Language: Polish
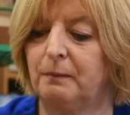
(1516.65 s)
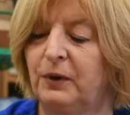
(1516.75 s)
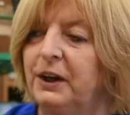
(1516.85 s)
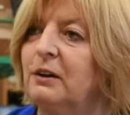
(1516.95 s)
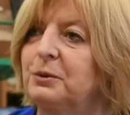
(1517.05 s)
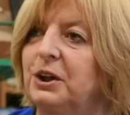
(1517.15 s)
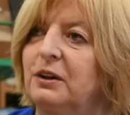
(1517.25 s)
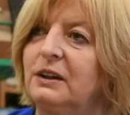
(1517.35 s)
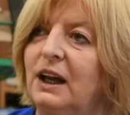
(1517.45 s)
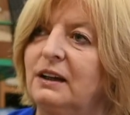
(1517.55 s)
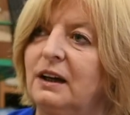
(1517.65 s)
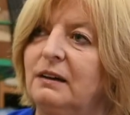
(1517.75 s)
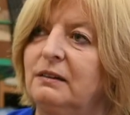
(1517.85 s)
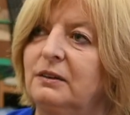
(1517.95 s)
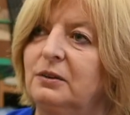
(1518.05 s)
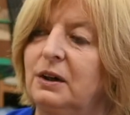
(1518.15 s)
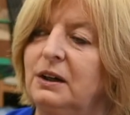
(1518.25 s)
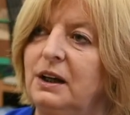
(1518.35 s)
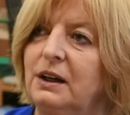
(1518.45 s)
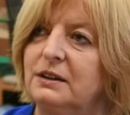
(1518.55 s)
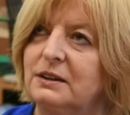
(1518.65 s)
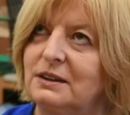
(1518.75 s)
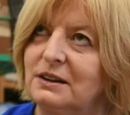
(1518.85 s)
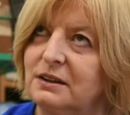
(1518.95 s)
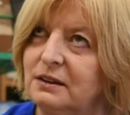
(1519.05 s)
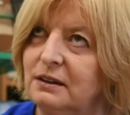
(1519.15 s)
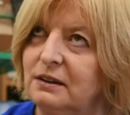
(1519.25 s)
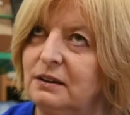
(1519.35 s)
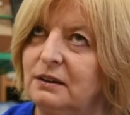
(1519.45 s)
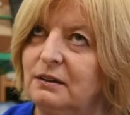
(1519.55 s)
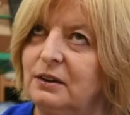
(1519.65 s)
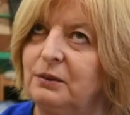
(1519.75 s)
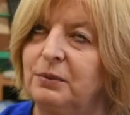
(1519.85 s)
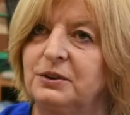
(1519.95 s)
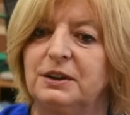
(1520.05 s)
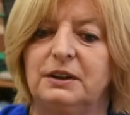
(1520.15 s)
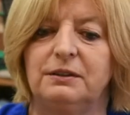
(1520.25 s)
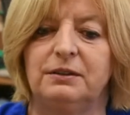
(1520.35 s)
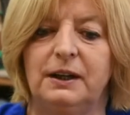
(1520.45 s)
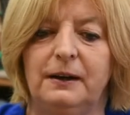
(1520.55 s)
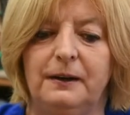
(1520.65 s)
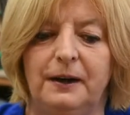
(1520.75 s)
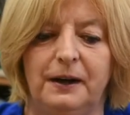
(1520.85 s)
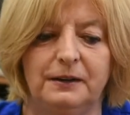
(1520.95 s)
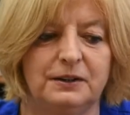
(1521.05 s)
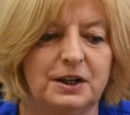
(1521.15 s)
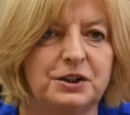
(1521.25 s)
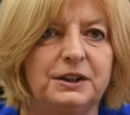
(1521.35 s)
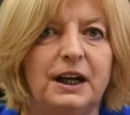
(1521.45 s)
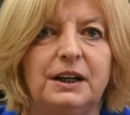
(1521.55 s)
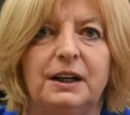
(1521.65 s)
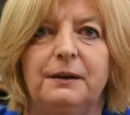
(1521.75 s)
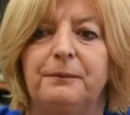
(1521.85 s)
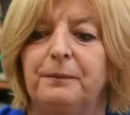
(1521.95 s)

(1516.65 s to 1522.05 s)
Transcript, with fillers: mojego przekonania, które nie jest y, pozytywne, to znaczy takie,